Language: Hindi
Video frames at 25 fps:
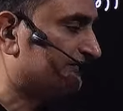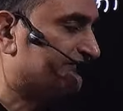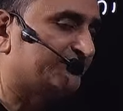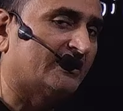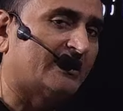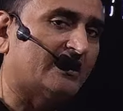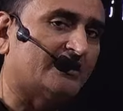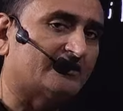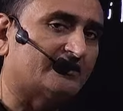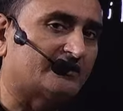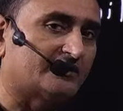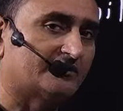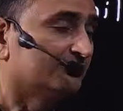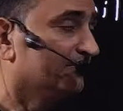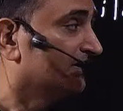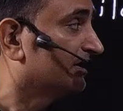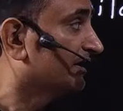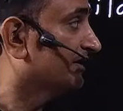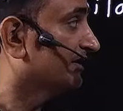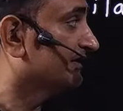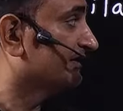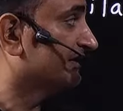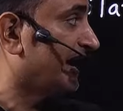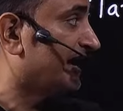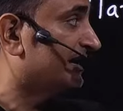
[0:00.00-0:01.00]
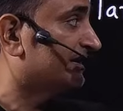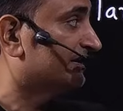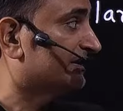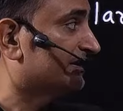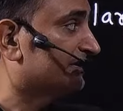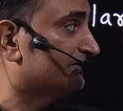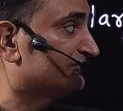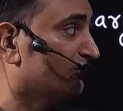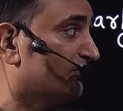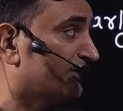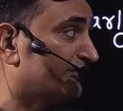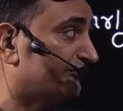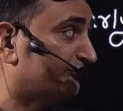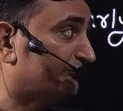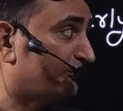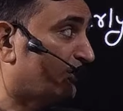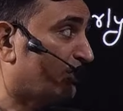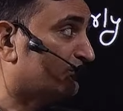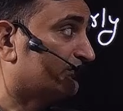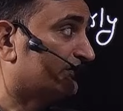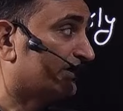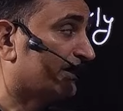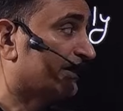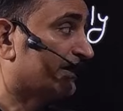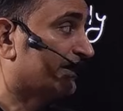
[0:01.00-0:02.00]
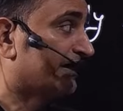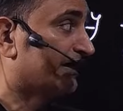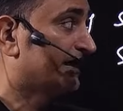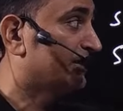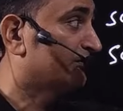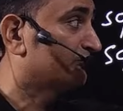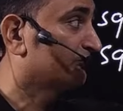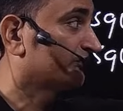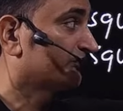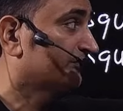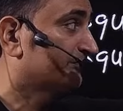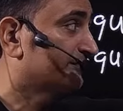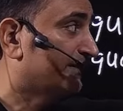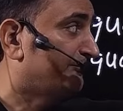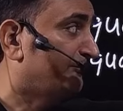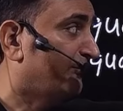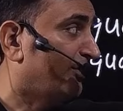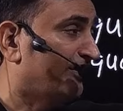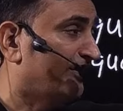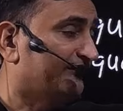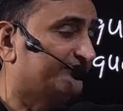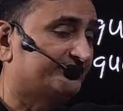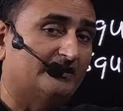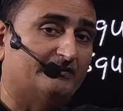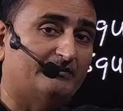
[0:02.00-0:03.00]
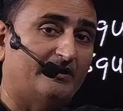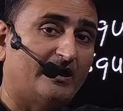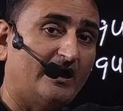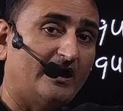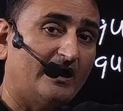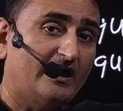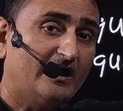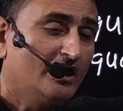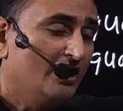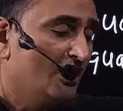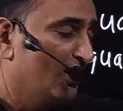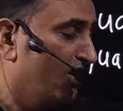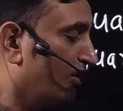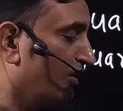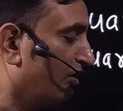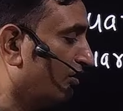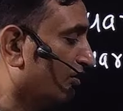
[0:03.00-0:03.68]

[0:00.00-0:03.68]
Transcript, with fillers: निगेटिव नाइन के दो स्क्वायर रूट हैं एक उसमें पॉजिटिव है और